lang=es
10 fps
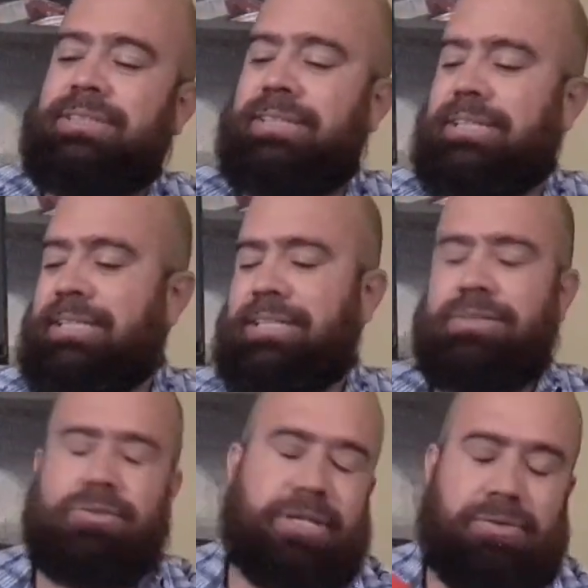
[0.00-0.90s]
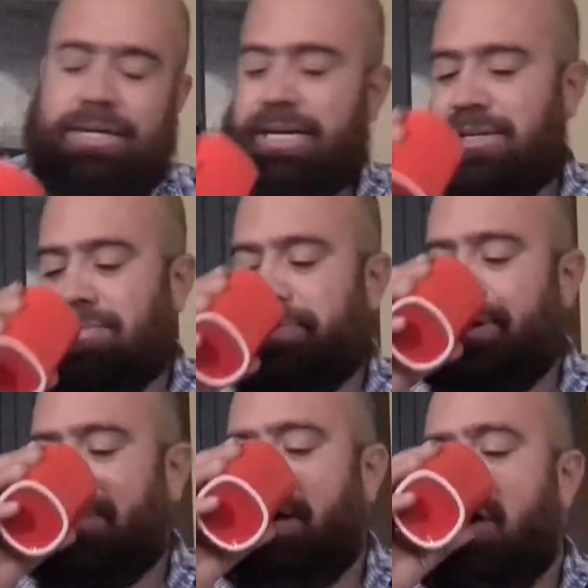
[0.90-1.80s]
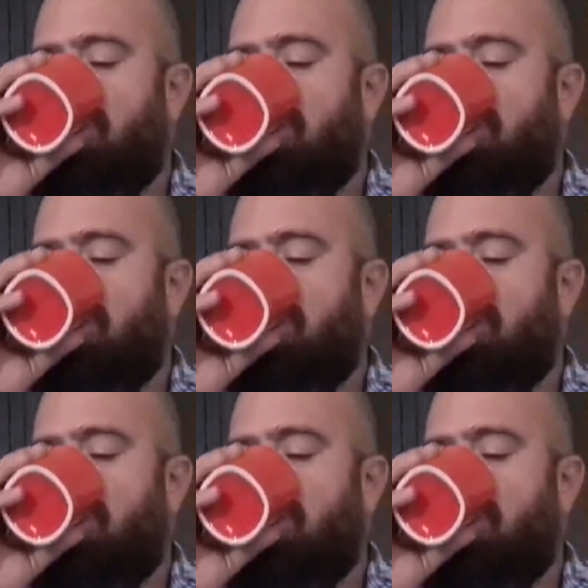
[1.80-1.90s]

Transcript: eh, no creo que haga ningún problema.